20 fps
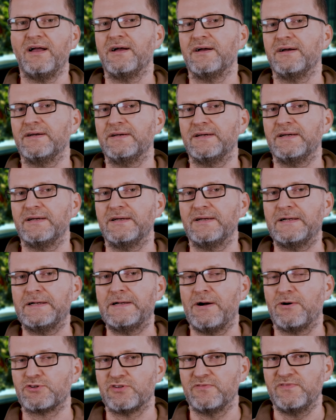E,
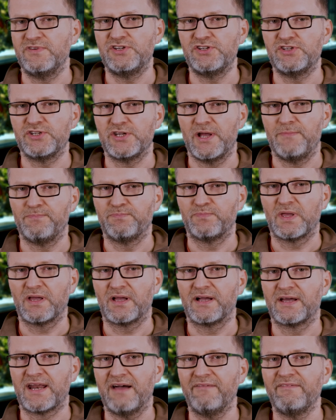oczywiście
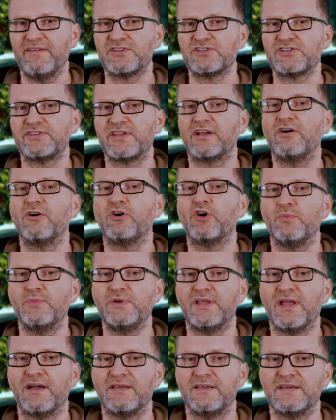krawędź tego
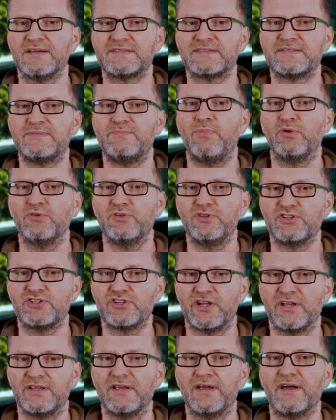komina jest
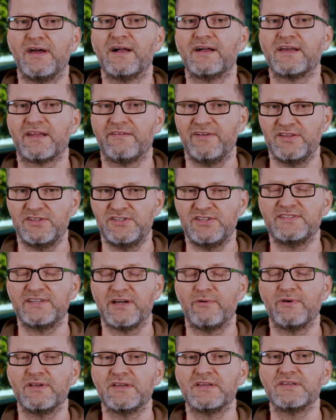poniżej krawędzi
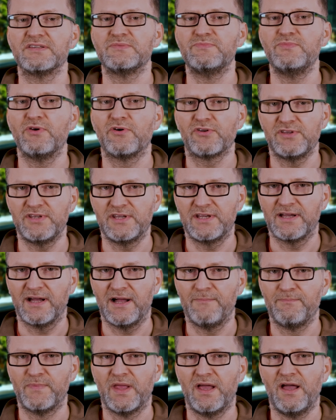całej zbiornika.
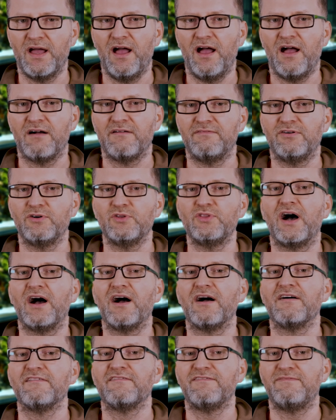Woda
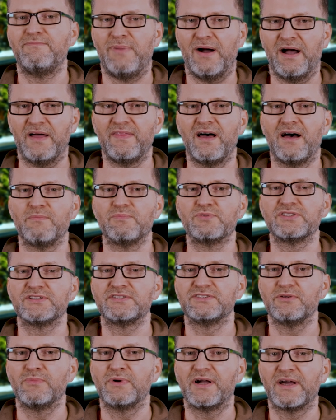wpada przez
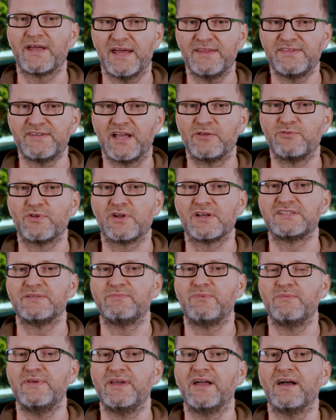tą kratkę, która
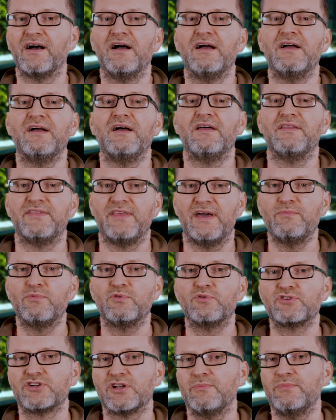zapobiega
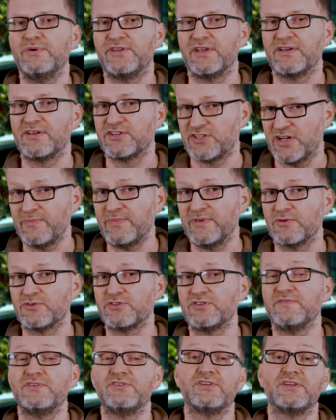temu, żeby ten grzebień
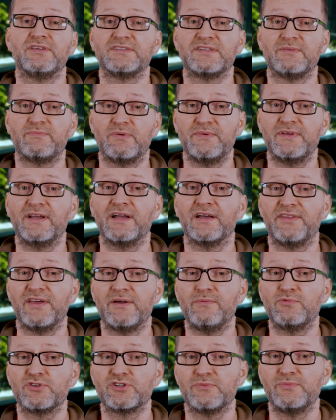oczywiście zapobiega
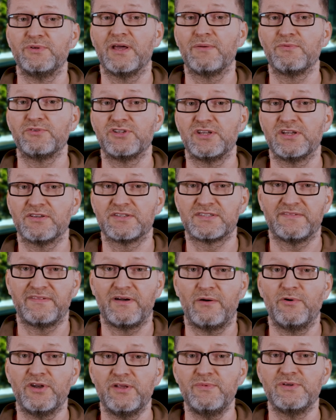temu, żeby tam się nie
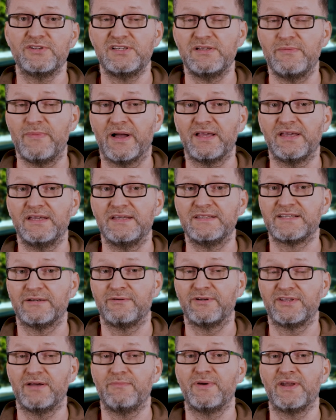dostawały ryby, ślimaki i
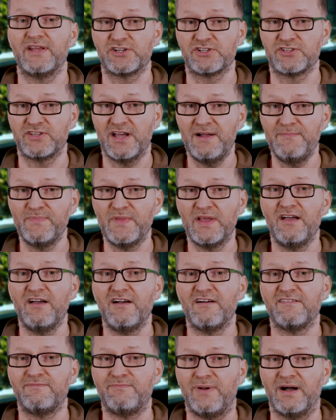cała tam reszta,
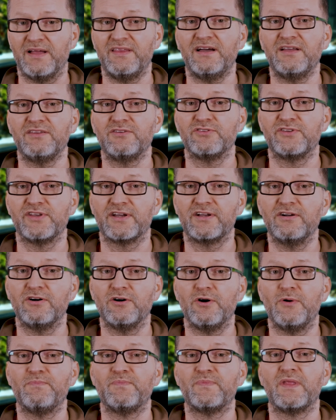wpada do
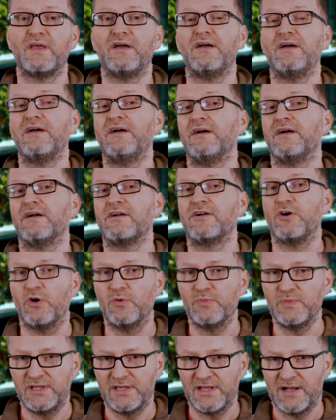tego
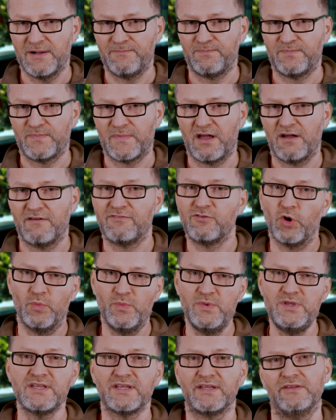komina. W
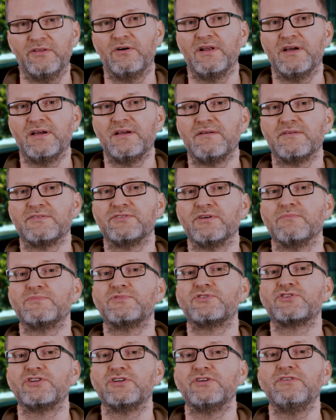kominie na dole są
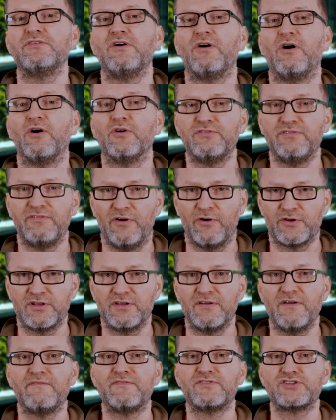trzy
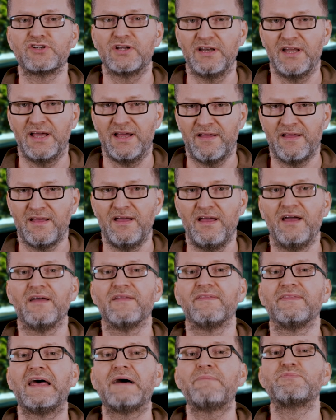otwory w szkle
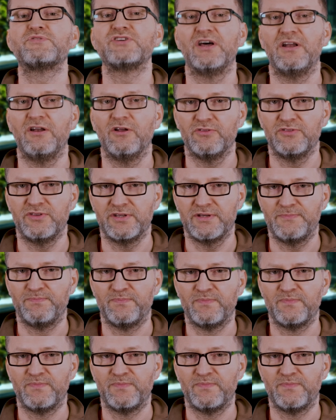na przeloty.